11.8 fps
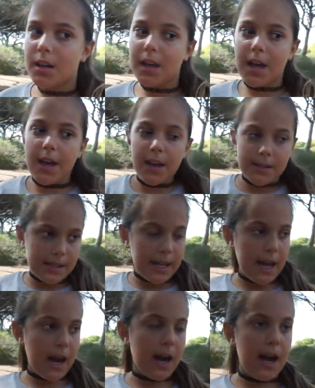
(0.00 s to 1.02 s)
que
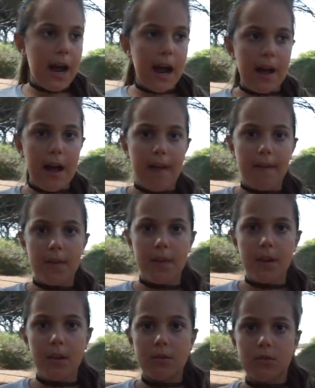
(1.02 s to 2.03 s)
sea.
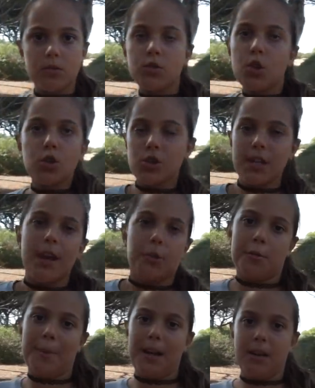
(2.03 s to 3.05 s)
no sea
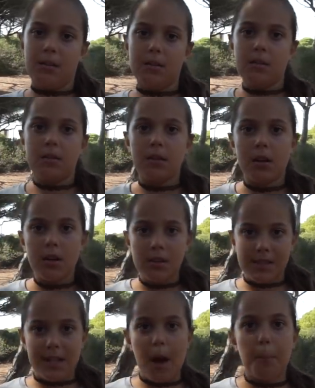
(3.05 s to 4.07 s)
normal.
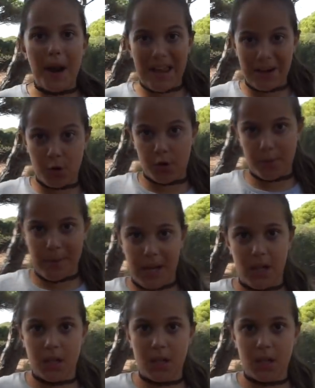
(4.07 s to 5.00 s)
Sea para. A ver, ahora lo